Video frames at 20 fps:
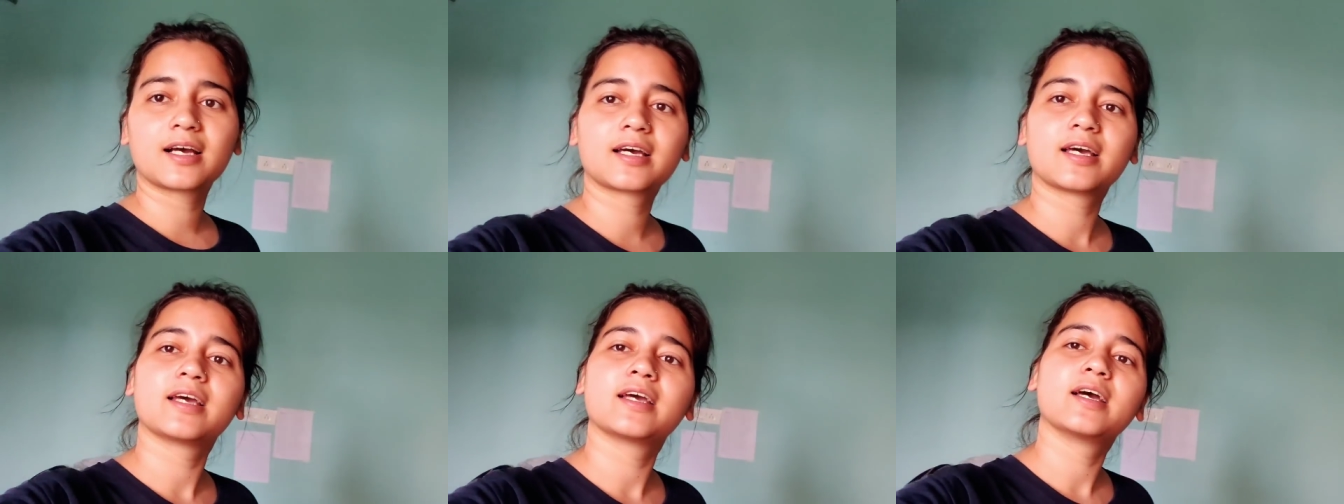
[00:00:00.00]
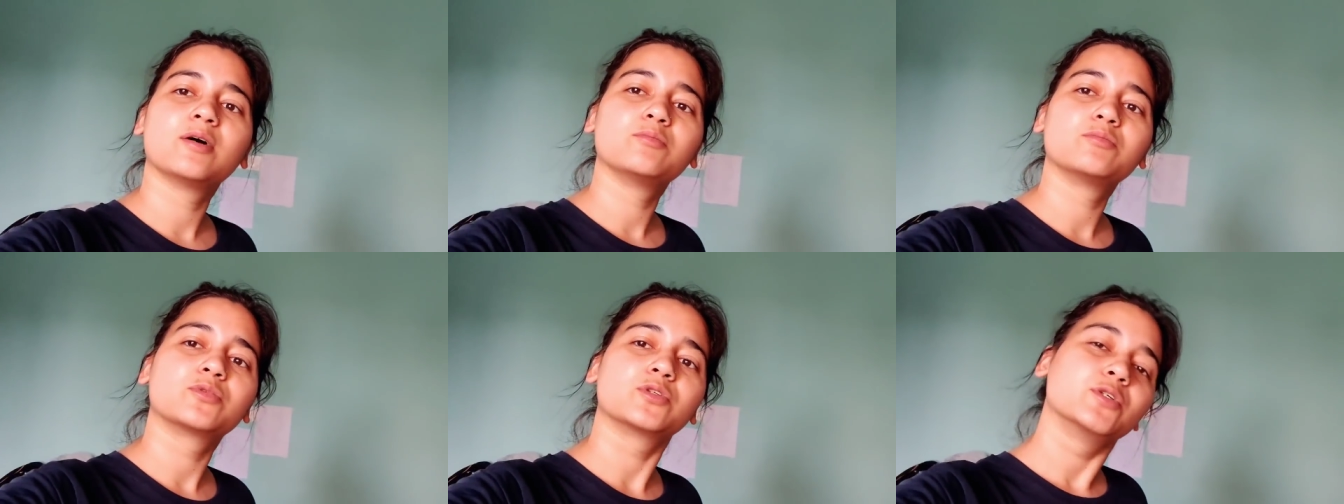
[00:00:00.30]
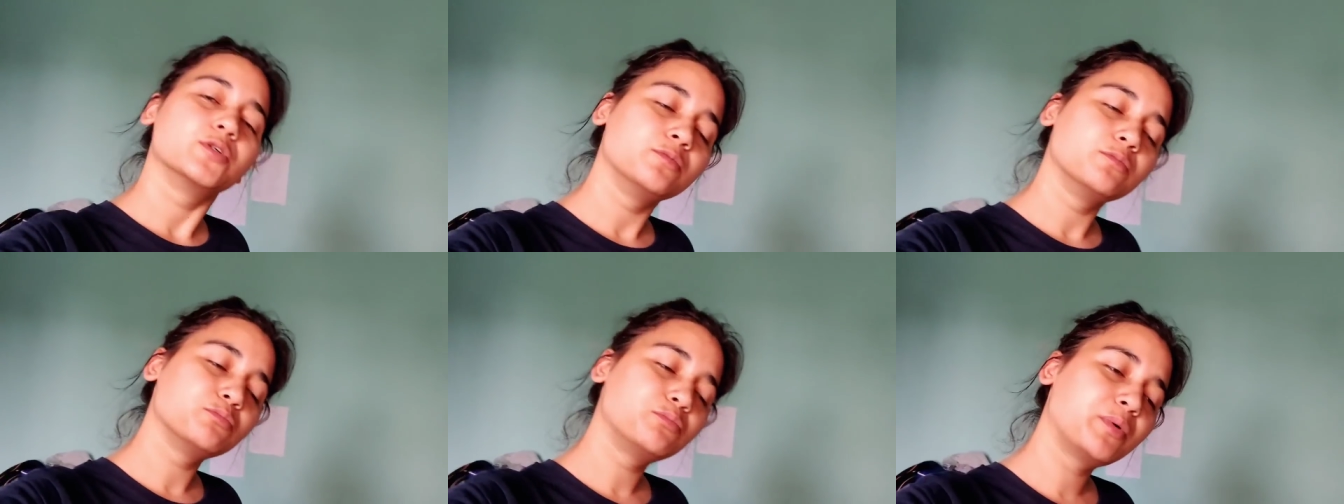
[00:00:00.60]
आ गए
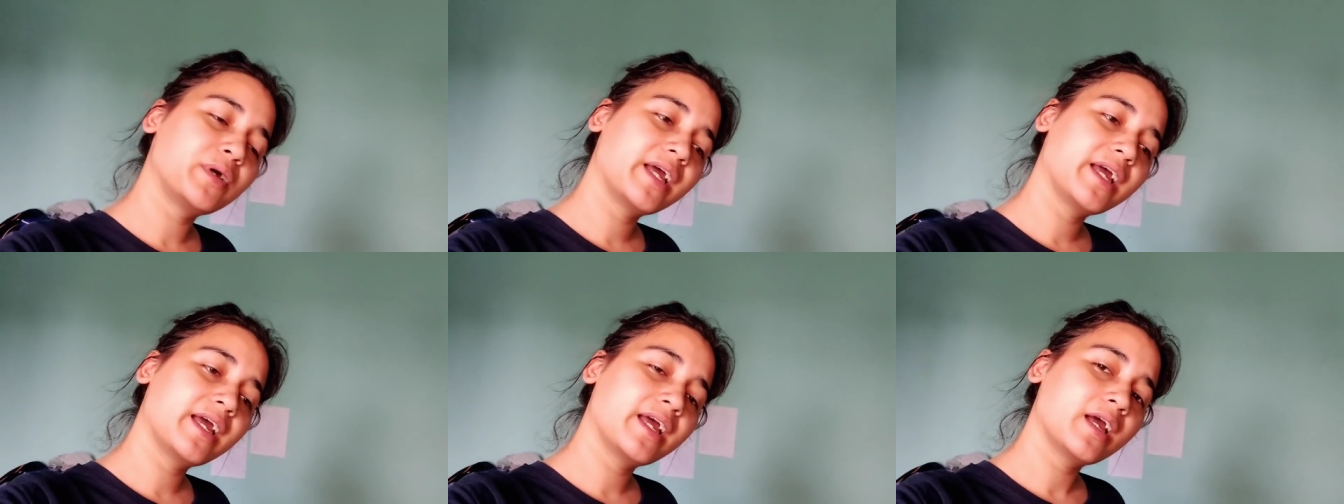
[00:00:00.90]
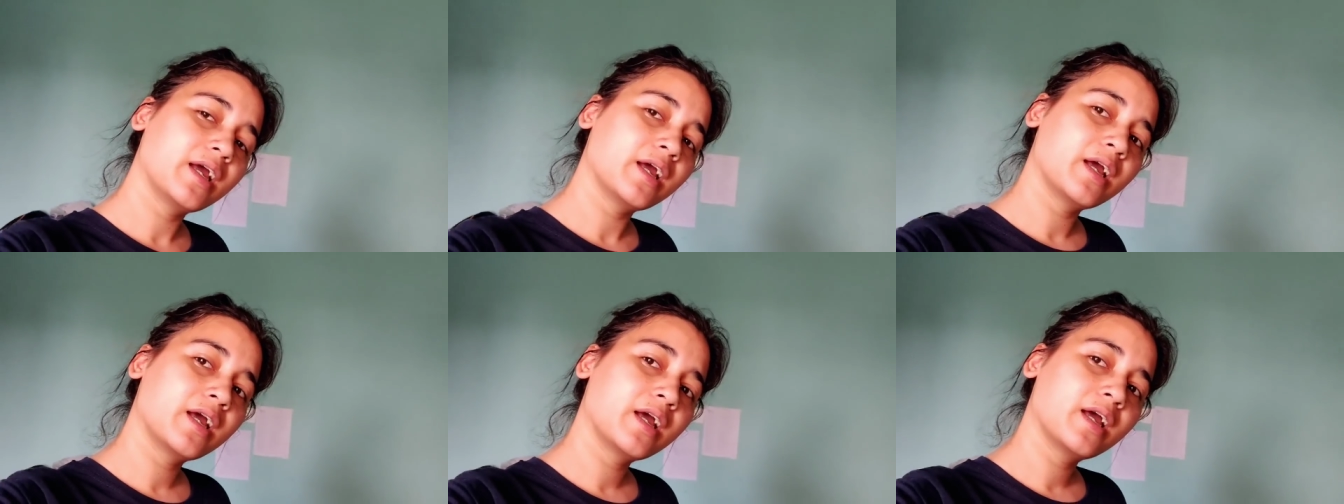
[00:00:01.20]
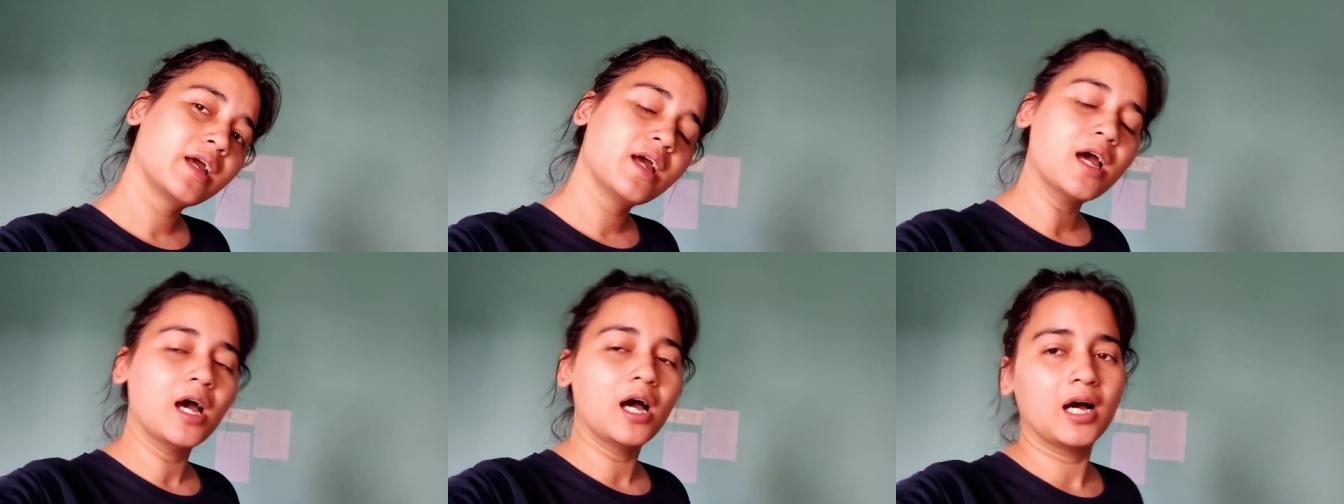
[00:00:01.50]
हम घूम पे
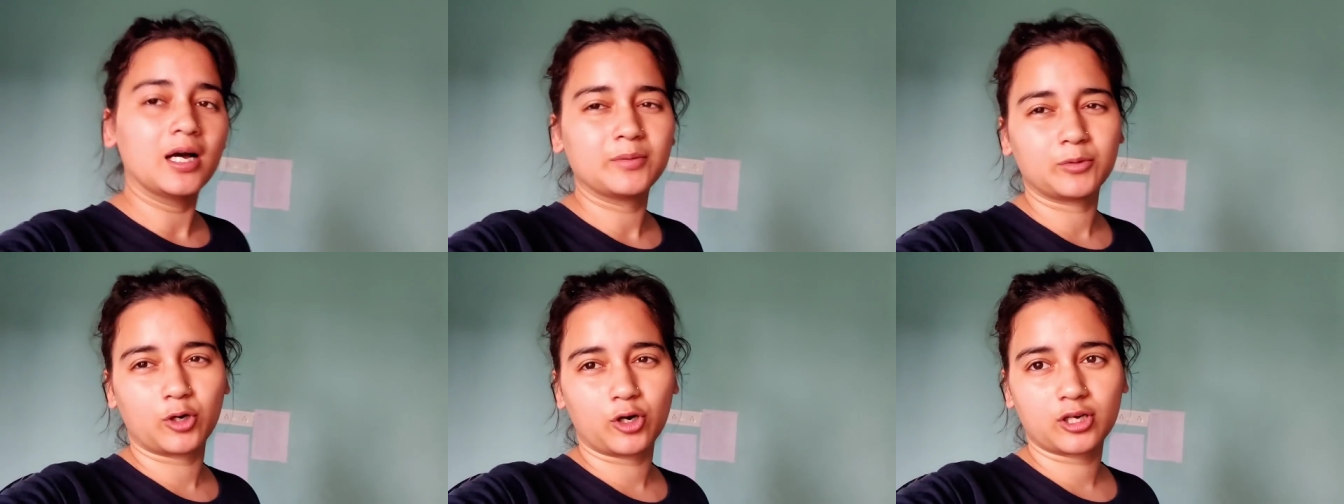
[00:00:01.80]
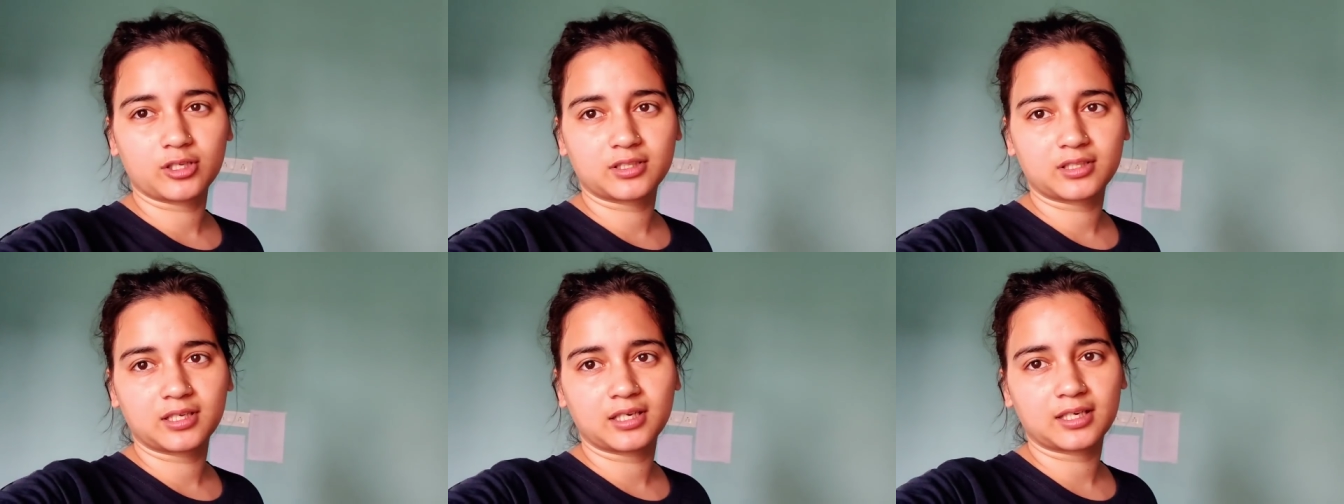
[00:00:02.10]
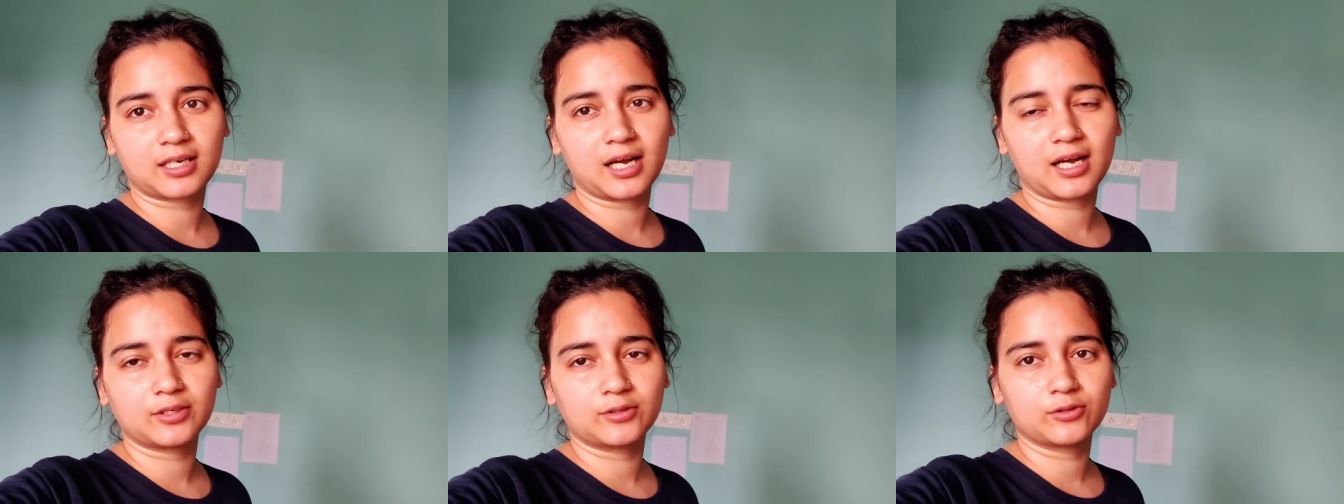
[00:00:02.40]
बहुत
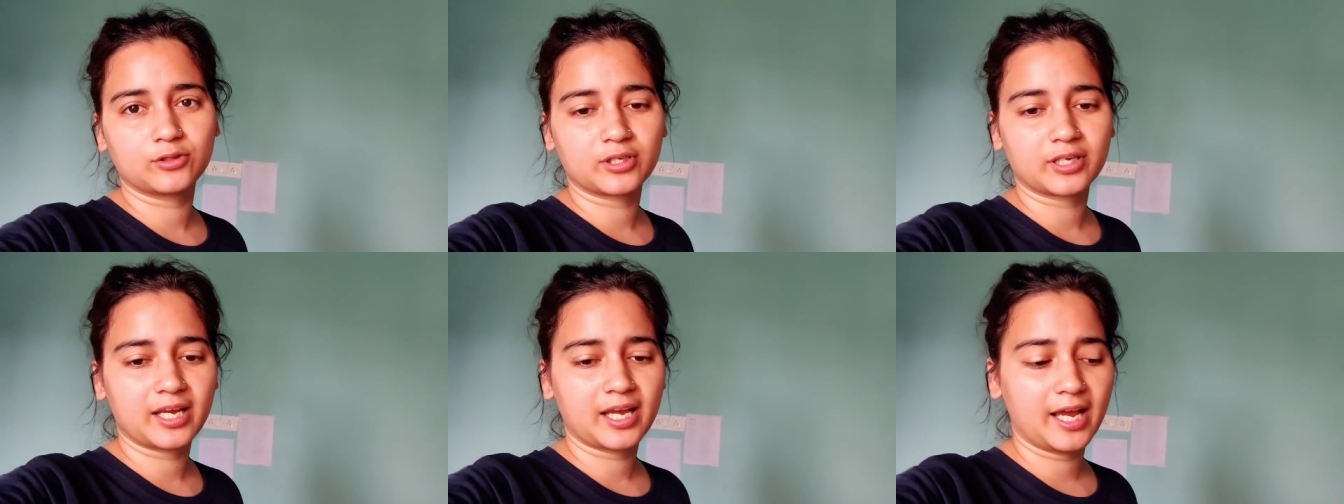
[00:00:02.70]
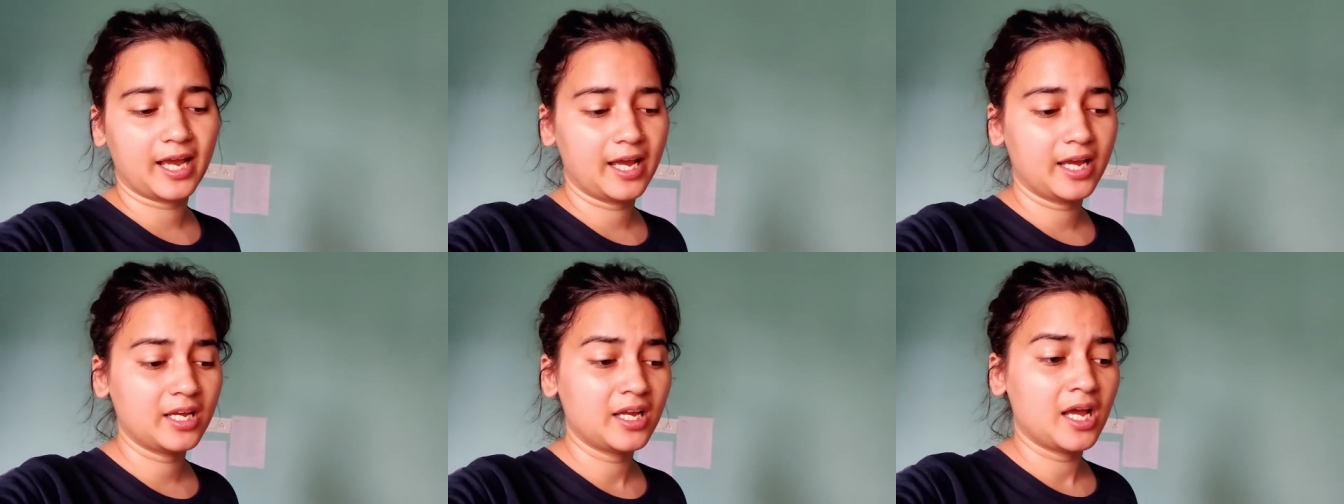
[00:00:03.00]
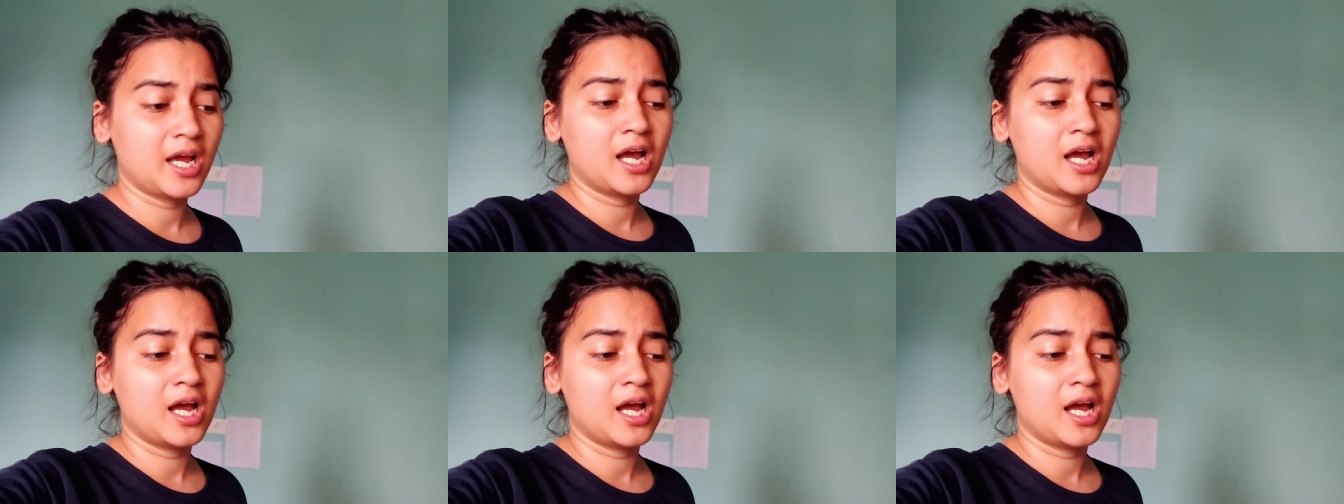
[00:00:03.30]
थकान हो रही है